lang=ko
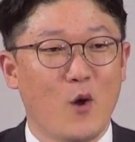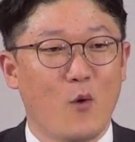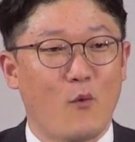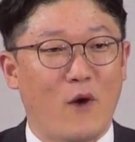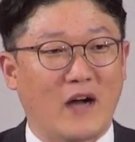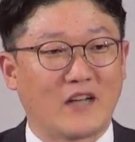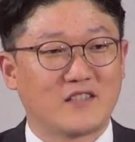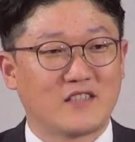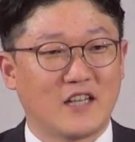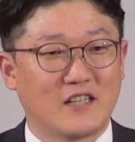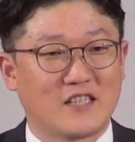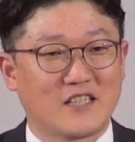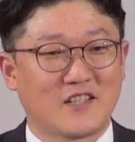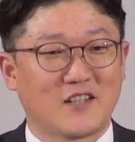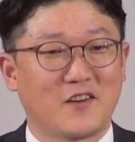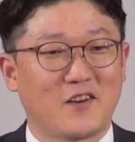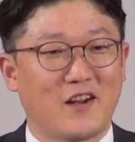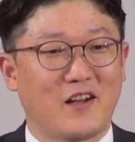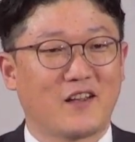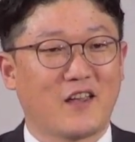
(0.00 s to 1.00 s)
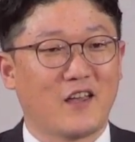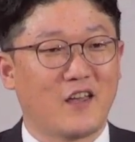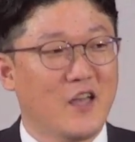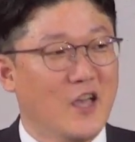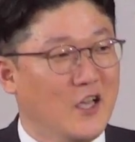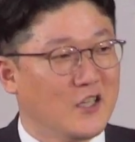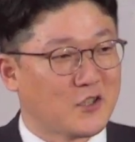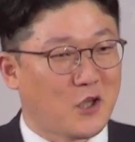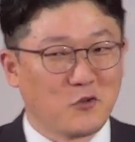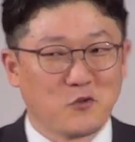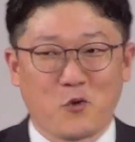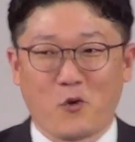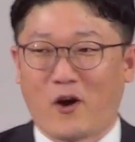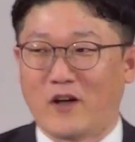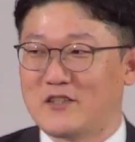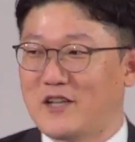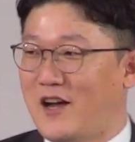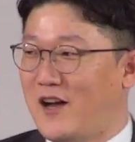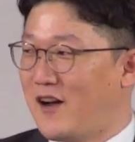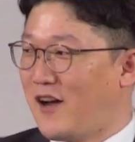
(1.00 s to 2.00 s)
왁자지껄하게 선교
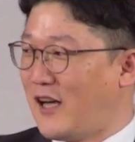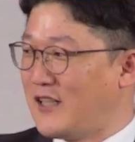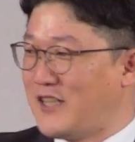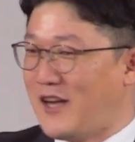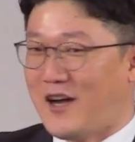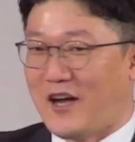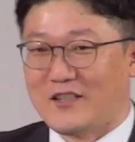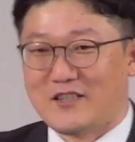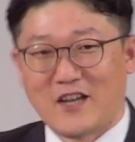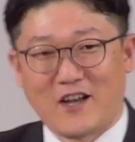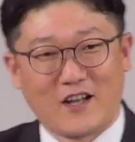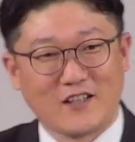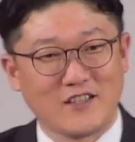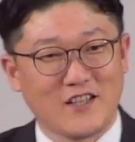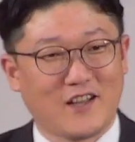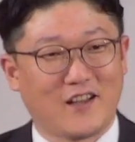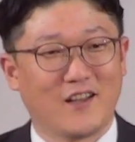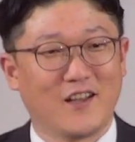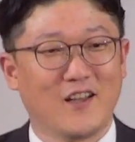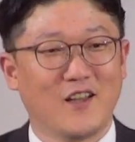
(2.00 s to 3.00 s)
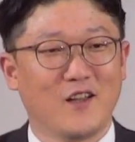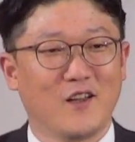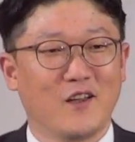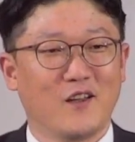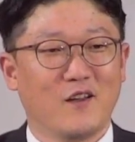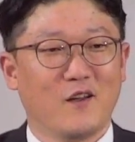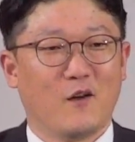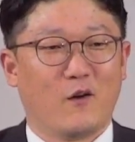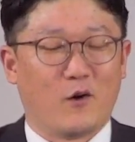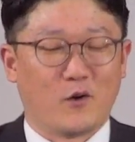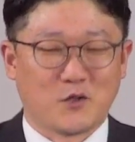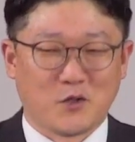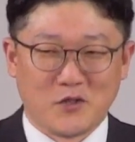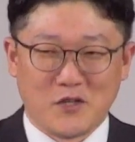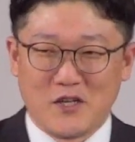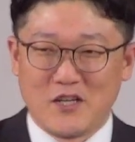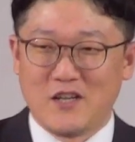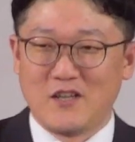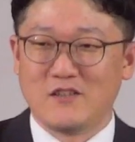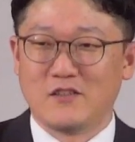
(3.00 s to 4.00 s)
가자, 가자, 가자, 가자. 어, 저
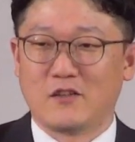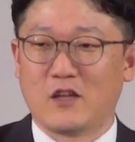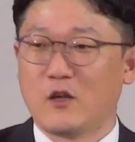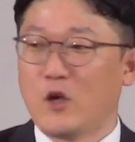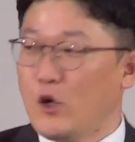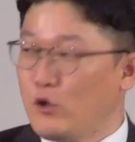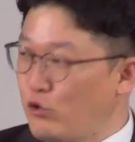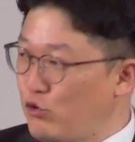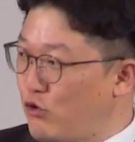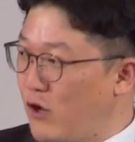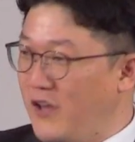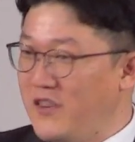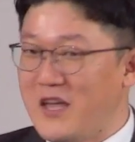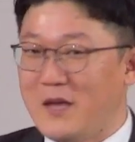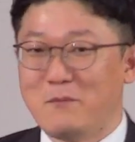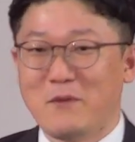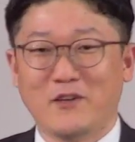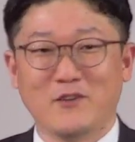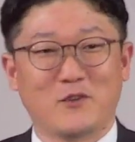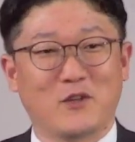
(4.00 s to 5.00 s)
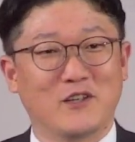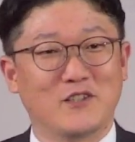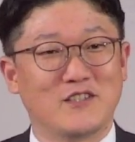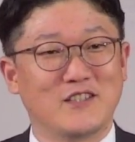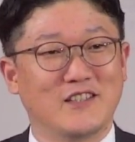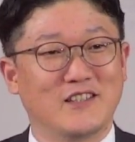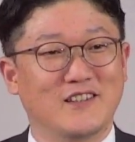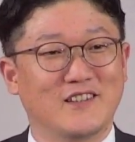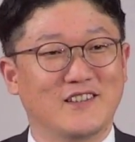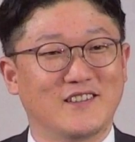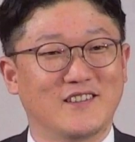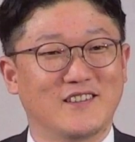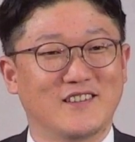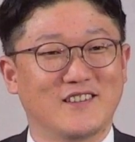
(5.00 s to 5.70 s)
일 있는데 휴가 내면 되지.